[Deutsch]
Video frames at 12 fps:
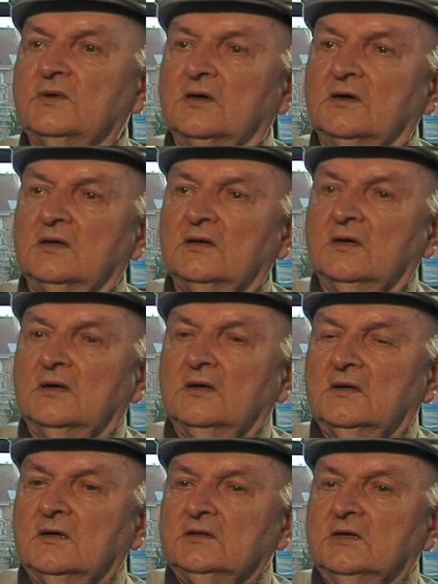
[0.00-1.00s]
Ja,
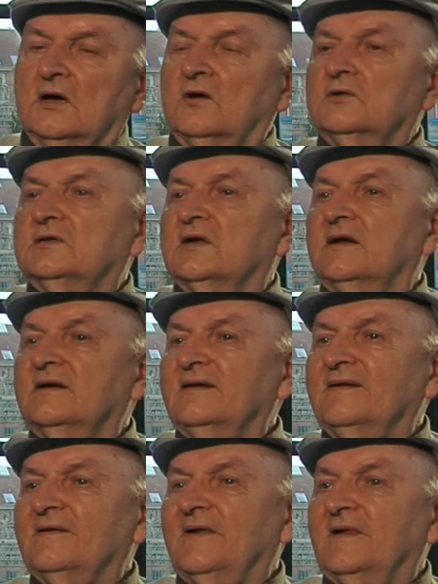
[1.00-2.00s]
ja und
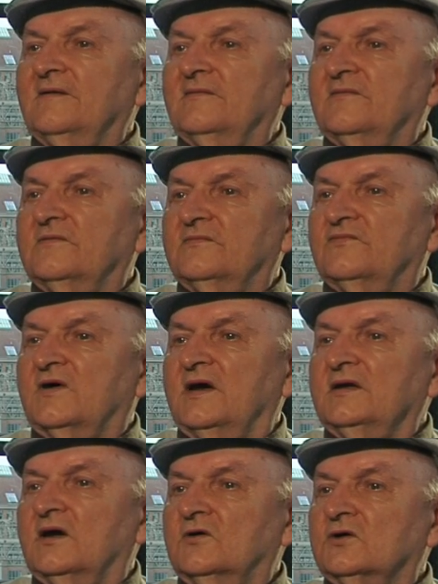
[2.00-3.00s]
dann äh, war
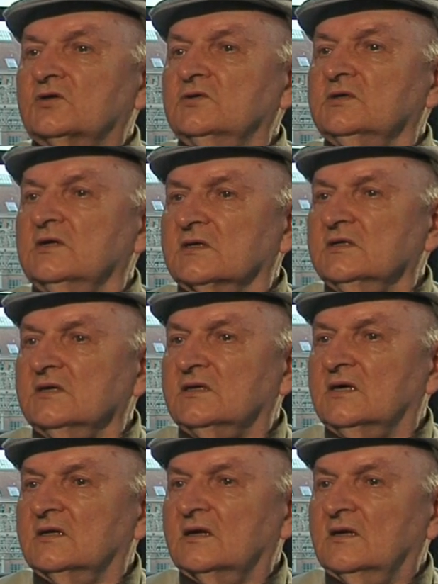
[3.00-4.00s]
ja auch schon
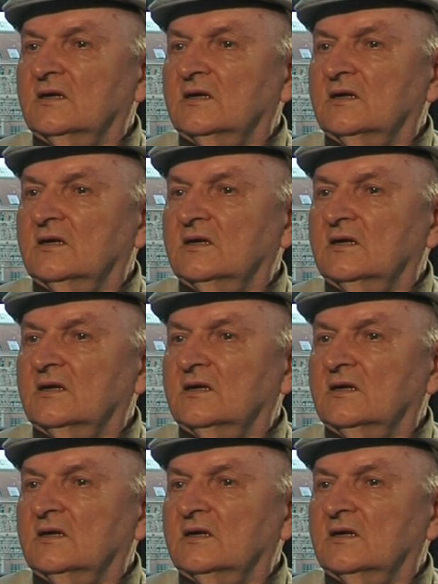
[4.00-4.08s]
Krieg.